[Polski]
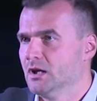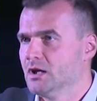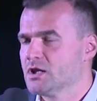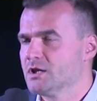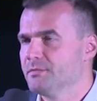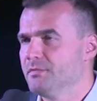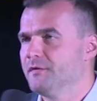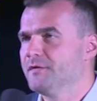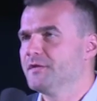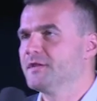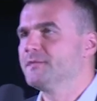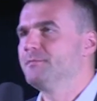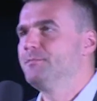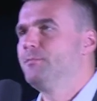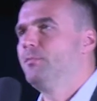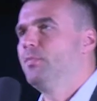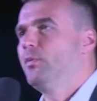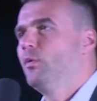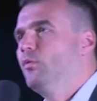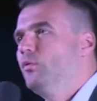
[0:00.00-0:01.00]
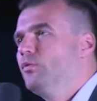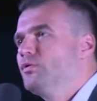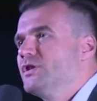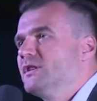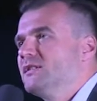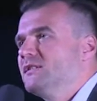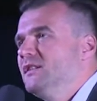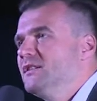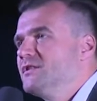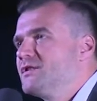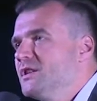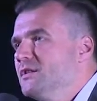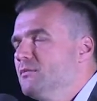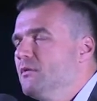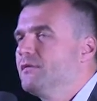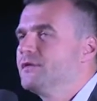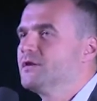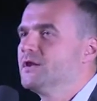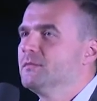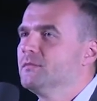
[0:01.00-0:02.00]
Żeby
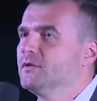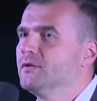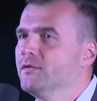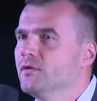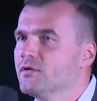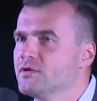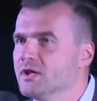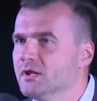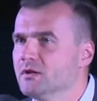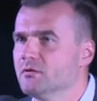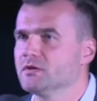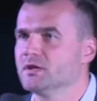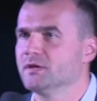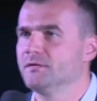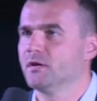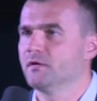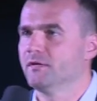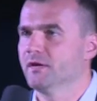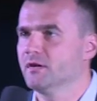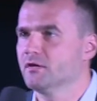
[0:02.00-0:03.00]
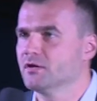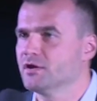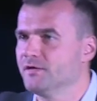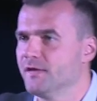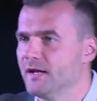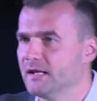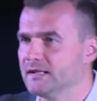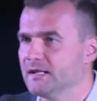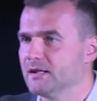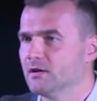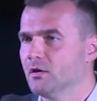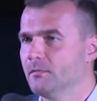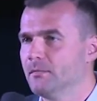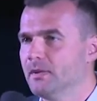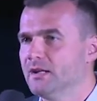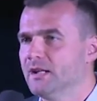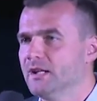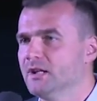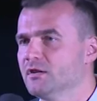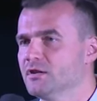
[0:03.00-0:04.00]
współuczestniczyło w tym tworzeniu cyfrowego świata,
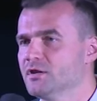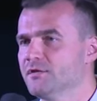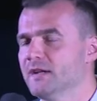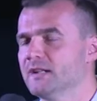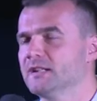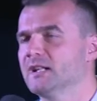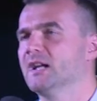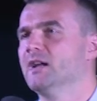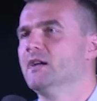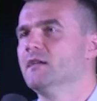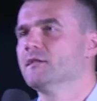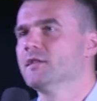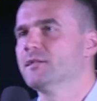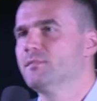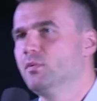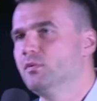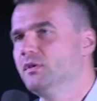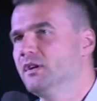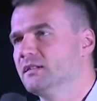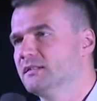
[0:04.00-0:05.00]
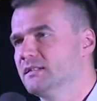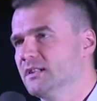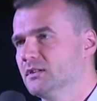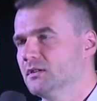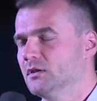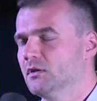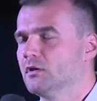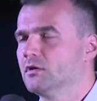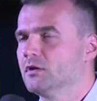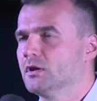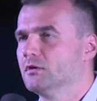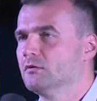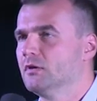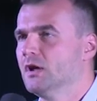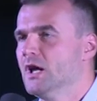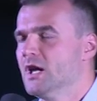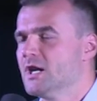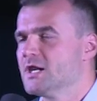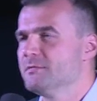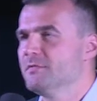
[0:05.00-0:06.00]
globalnego świata wspólnie z technologią.
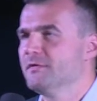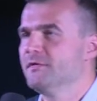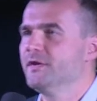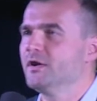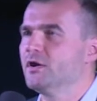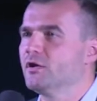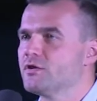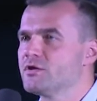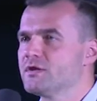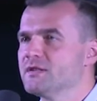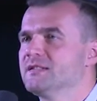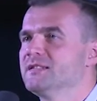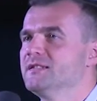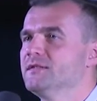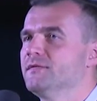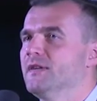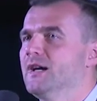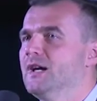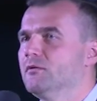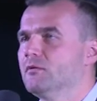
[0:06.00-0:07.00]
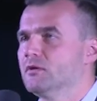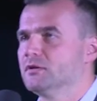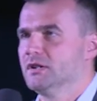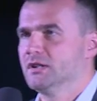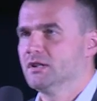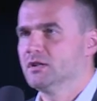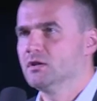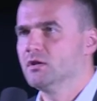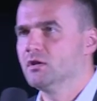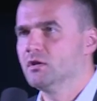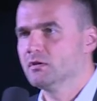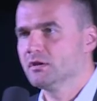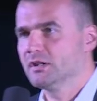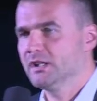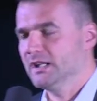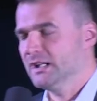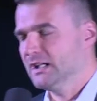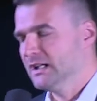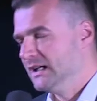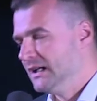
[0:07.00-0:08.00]
Żeby wykorzystywało
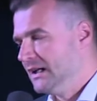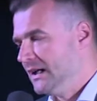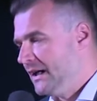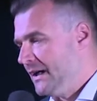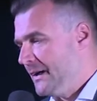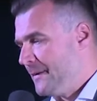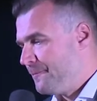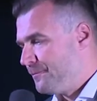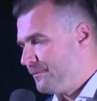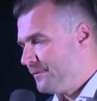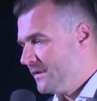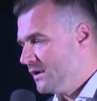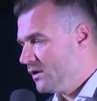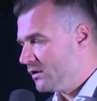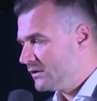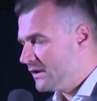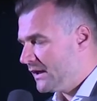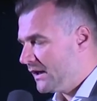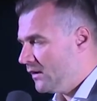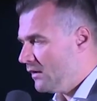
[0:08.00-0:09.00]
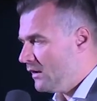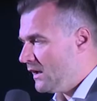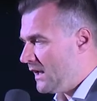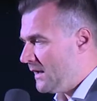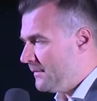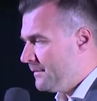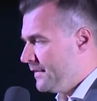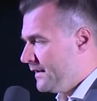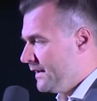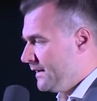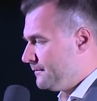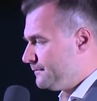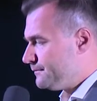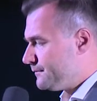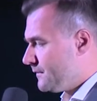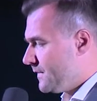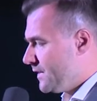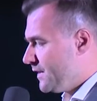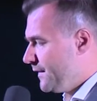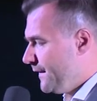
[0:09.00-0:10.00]
technologię do tego, aby
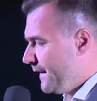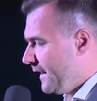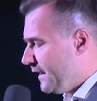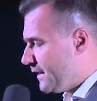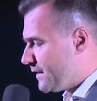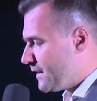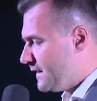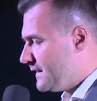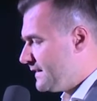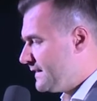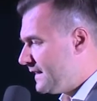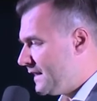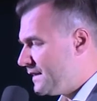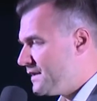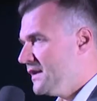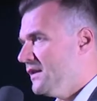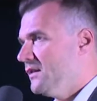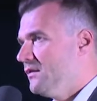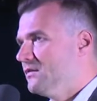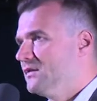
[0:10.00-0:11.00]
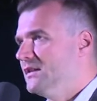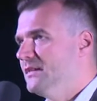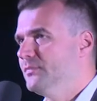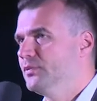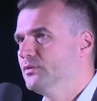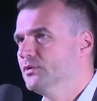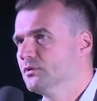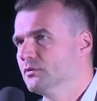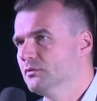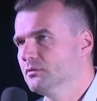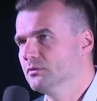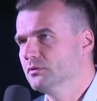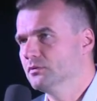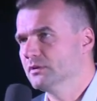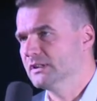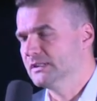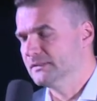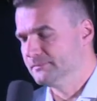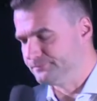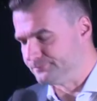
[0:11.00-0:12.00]
zwiększać zasięg dostępu do
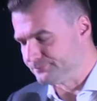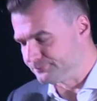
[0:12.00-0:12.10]
kultury.